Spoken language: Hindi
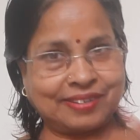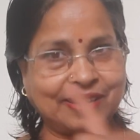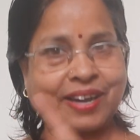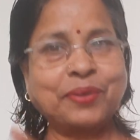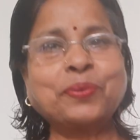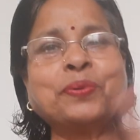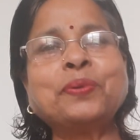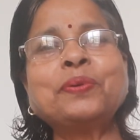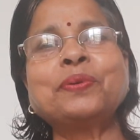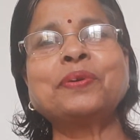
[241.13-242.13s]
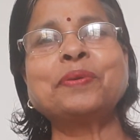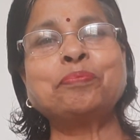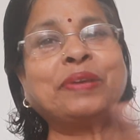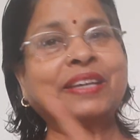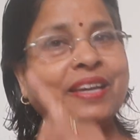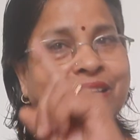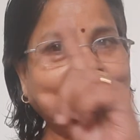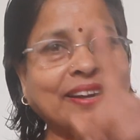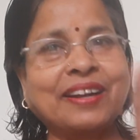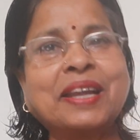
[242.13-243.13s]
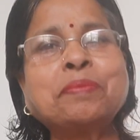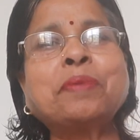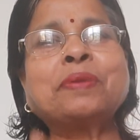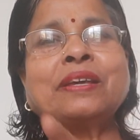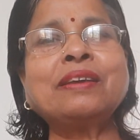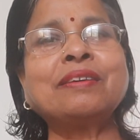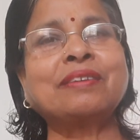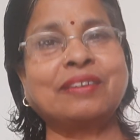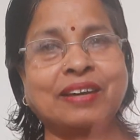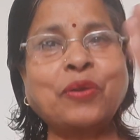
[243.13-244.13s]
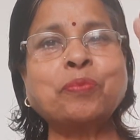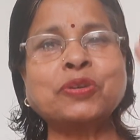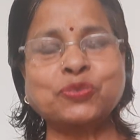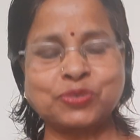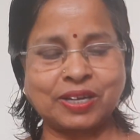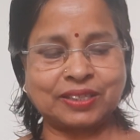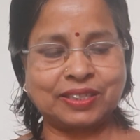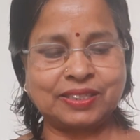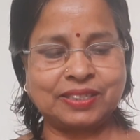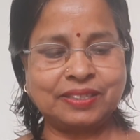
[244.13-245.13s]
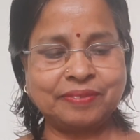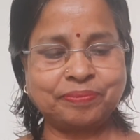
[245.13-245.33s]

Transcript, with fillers: घर को बिखेर कर रखने में भी गर्व महसूस करती थी